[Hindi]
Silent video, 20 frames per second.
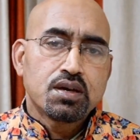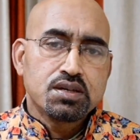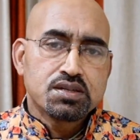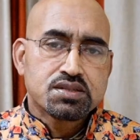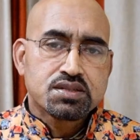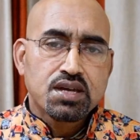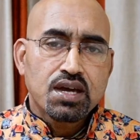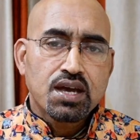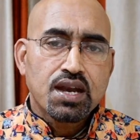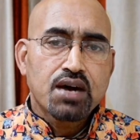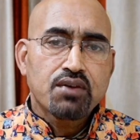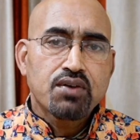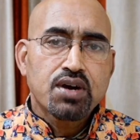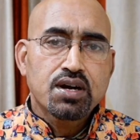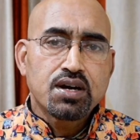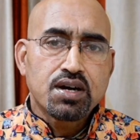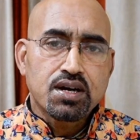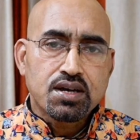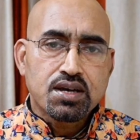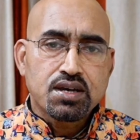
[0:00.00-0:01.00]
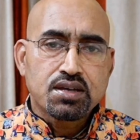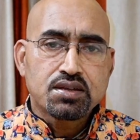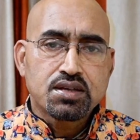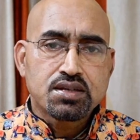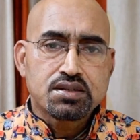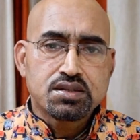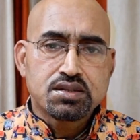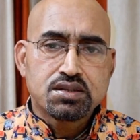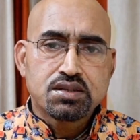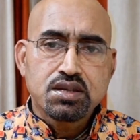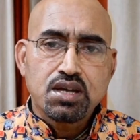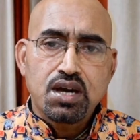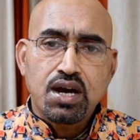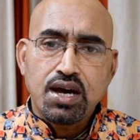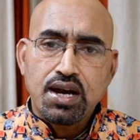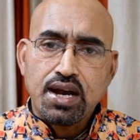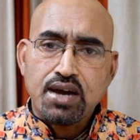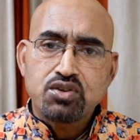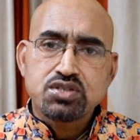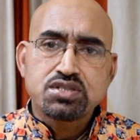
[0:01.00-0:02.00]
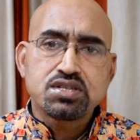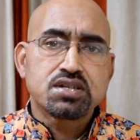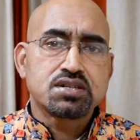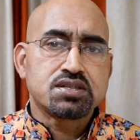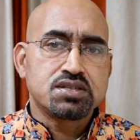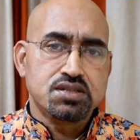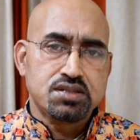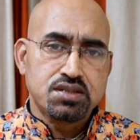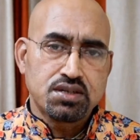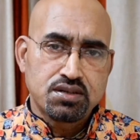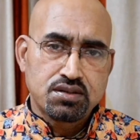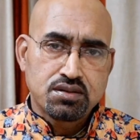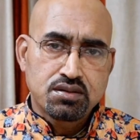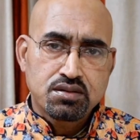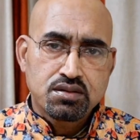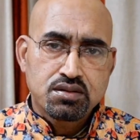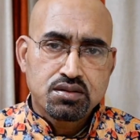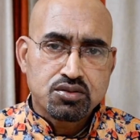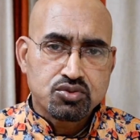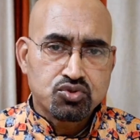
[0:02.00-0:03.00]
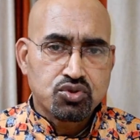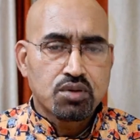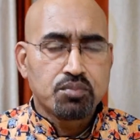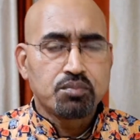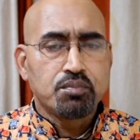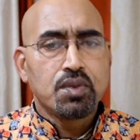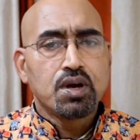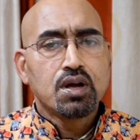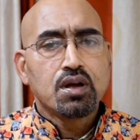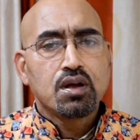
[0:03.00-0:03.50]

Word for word: इसके अलावा घर के अंदर जितनी अनावश्यक चीजें हैं जो हम